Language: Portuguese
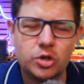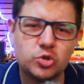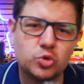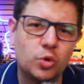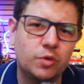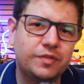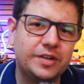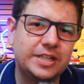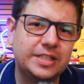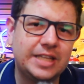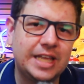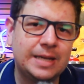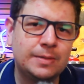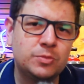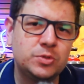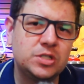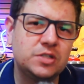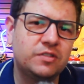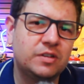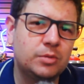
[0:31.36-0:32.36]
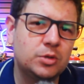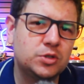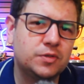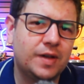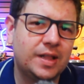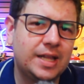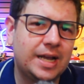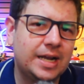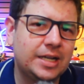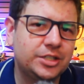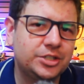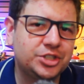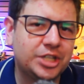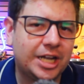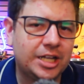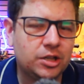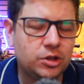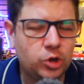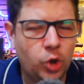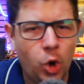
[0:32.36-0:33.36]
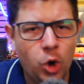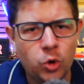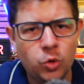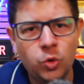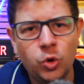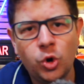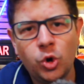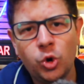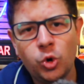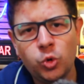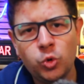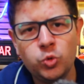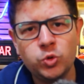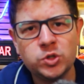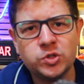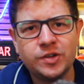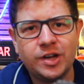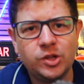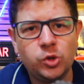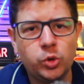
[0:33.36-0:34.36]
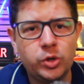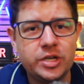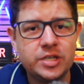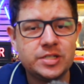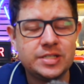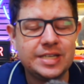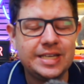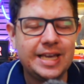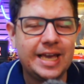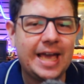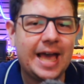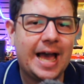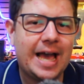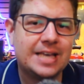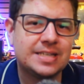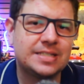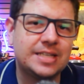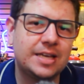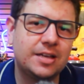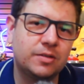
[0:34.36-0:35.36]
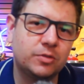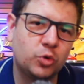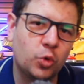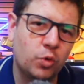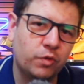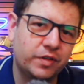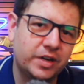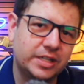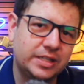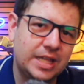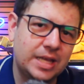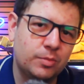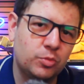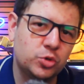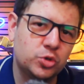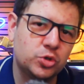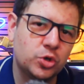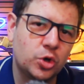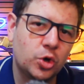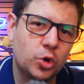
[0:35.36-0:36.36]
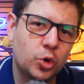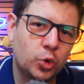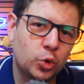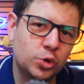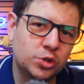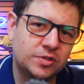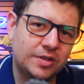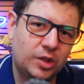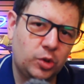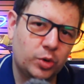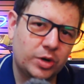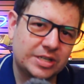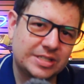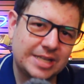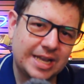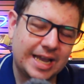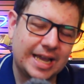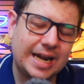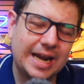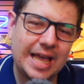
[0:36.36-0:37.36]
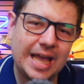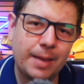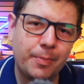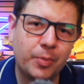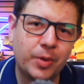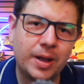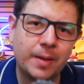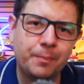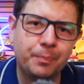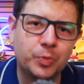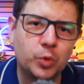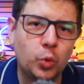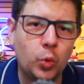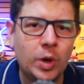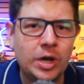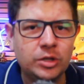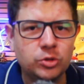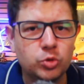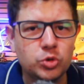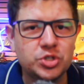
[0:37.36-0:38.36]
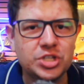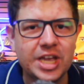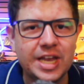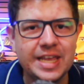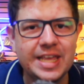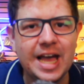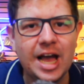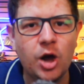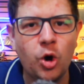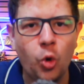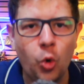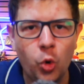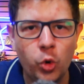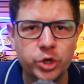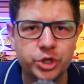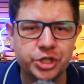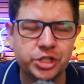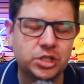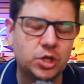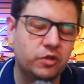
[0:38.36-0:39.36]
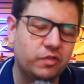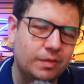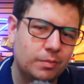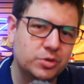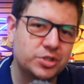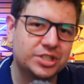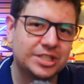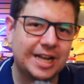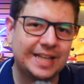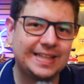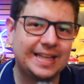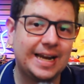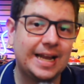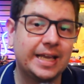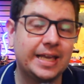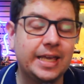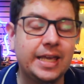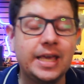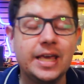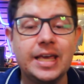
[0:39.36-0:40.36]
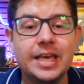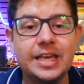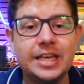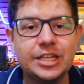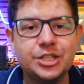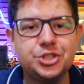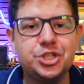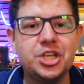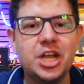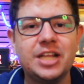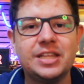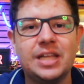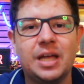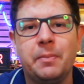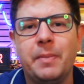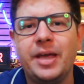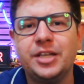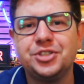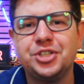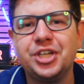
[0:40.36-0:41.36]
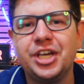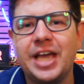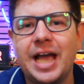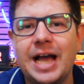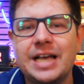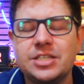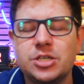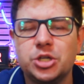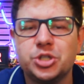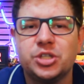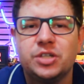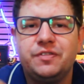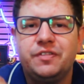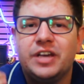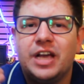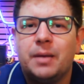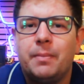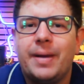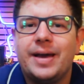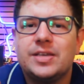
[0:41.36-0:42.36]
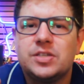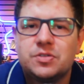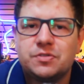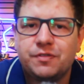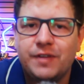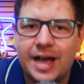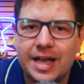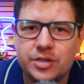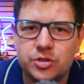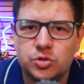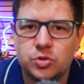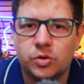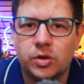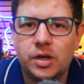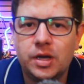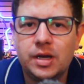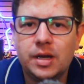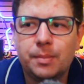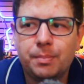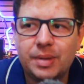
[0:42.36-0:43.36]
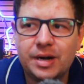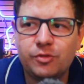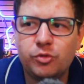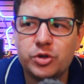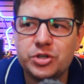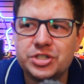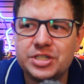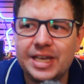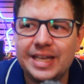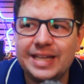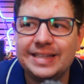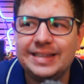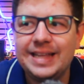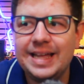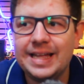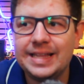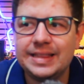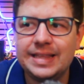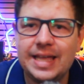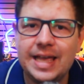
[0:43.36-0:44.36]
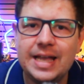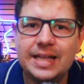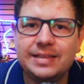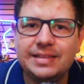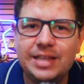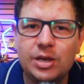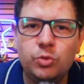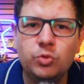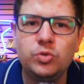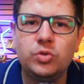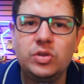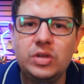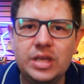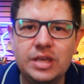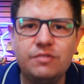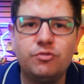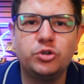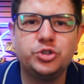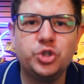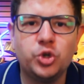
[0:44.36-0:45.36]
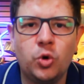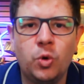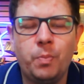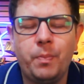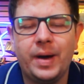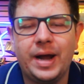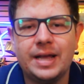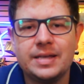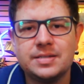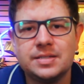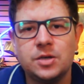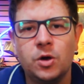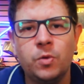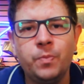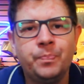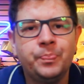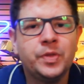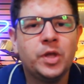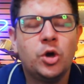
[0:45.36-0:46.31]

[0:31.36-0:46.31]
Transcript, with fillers: Nós convertemos e vamos falar já logo os valores em reais, né? Convertemos os valores daquela época, quanto seria hoje. Então vamos tratar aqui diretamente em reais, Eu acho que fica mais fácil para você entender, ter um nível de comparação